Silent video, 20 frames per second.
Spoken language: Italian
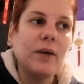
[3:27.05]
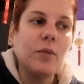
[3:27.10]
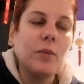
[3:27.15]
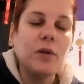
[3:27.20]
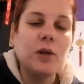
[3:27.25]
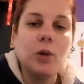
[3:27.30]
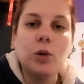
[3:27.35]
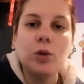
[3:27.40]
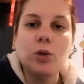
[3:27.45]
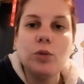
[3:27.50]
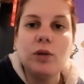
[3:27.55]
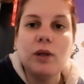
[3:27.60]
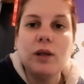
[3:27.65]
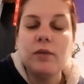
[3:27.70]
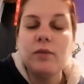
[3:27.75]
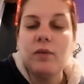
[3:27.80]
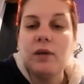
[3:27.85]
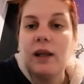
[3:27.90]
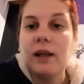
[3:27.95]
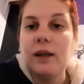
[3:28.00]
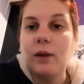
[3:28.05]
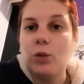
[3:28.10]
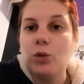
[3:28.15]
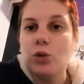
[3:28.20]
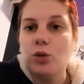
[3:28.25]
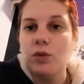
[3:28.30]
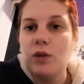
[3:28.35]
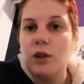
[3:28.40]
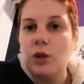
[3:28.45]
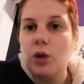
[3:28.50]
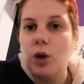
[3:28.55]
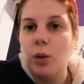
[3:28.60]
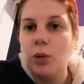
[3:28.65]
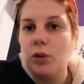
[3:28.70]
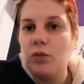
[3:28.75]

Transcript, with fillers: Ovviamente quando vedrete questo video